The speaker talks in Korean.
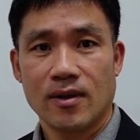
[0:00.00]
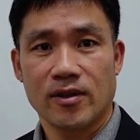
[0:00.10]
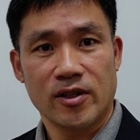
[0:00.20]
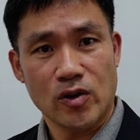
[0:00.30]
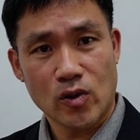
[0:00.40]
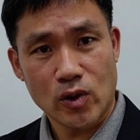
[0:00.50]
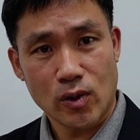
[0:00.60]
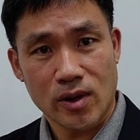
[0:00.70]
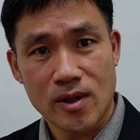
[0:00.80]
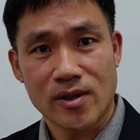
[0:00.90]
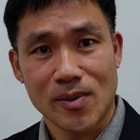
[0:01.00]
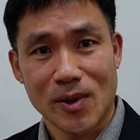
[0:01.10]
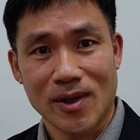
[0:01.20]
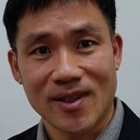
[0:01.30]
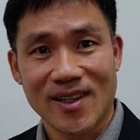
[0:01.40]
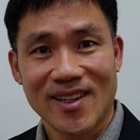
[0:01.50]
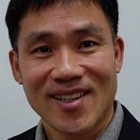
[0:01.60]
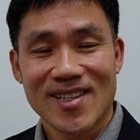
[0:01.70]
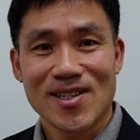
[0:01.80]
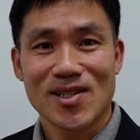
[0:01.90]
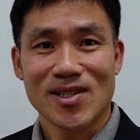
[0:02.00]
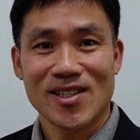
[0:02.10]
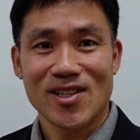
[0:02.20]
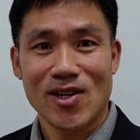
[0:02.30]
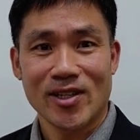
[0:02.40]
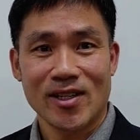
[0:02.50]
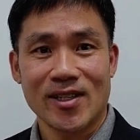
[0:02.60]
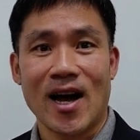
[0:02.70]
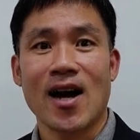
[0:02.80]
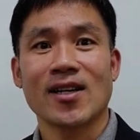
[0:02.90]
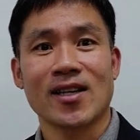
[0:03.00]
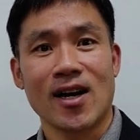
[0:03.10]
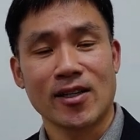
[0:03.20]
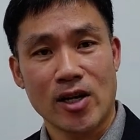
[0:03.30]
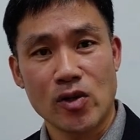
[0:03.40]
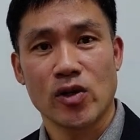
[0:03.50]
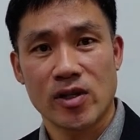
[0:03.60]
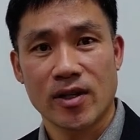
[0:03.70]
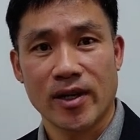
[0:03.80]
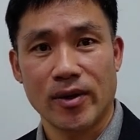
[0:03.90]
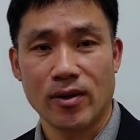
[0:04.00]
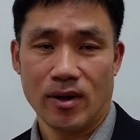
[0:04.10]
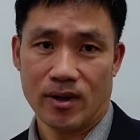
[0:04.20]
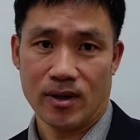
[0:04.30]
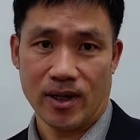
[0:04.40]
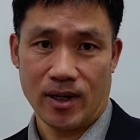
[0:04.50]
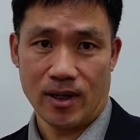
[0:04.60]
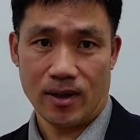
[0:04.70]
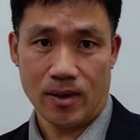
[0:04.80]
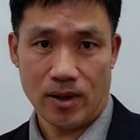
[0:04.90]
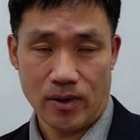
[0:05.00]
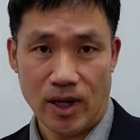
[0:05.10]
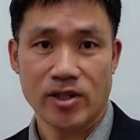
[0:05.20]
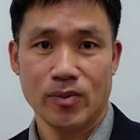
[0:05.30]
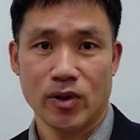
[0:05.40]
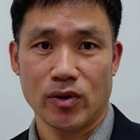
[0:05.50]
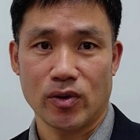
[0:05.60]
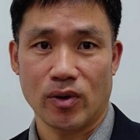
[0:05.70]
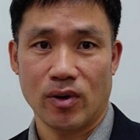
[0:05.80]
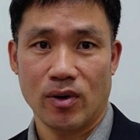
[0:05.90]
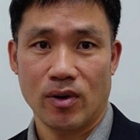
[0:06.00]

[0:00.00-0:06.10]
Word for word: 지속적으로 글을 쓰면 쓰기 실력이 향상될 수 있을까요? 그게 핵심인 거죠.